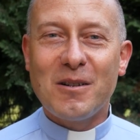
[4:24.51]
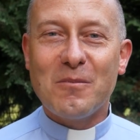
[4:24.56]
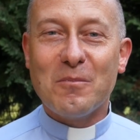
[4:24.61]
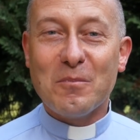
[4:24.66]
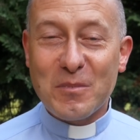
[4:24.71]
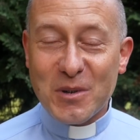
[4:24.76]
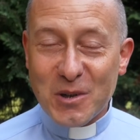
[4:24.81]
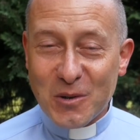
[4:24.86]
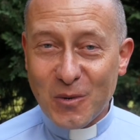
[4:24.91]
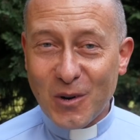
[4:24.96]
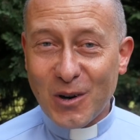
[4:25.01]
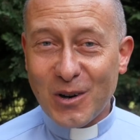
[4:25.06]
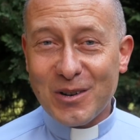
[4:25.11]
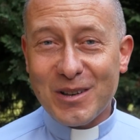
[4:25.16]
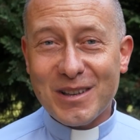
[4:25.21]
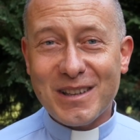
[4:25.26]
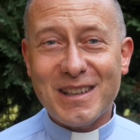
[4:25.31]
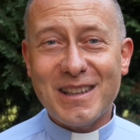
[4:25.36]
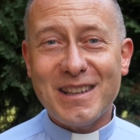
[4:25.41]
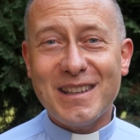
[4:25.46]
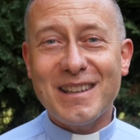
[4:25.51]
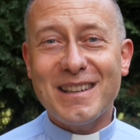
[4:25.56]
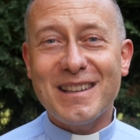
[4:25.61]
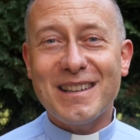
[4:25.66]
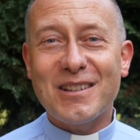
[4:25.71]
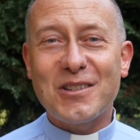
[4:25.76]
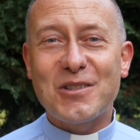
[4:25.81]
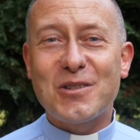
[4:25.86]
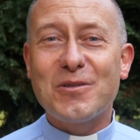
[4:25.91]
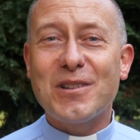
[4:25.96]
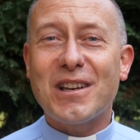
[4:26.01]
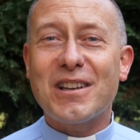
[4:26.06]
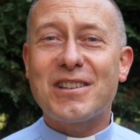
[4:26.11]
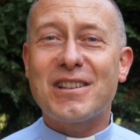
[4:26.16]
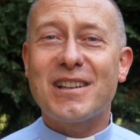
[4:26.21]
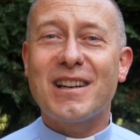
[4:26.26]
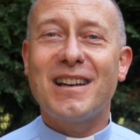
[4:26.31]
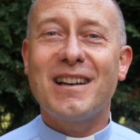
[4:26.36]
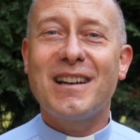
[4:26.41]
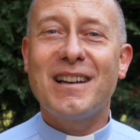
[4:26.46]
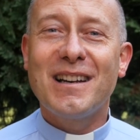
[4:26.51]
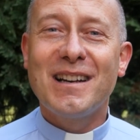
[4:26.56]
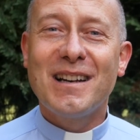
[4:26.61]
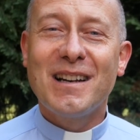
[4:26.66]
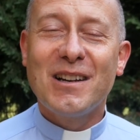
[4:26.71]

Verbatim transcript: miło i czuję się